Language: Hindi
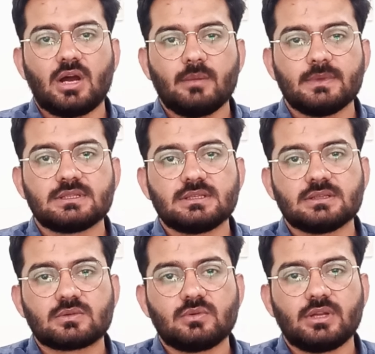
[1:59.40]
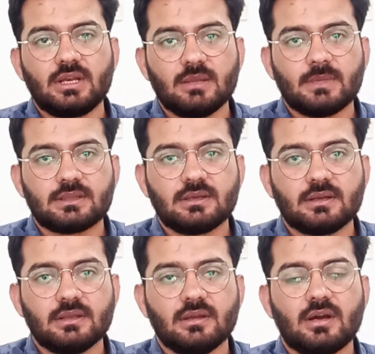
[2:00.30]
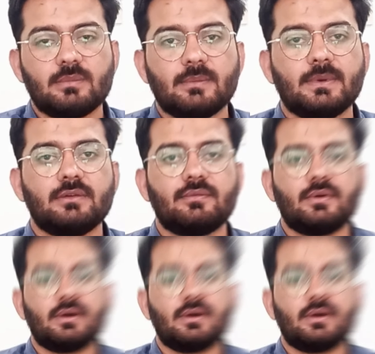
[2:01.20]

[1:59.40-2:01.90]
आप इस चीज़ को डिले मत करें आप अपनी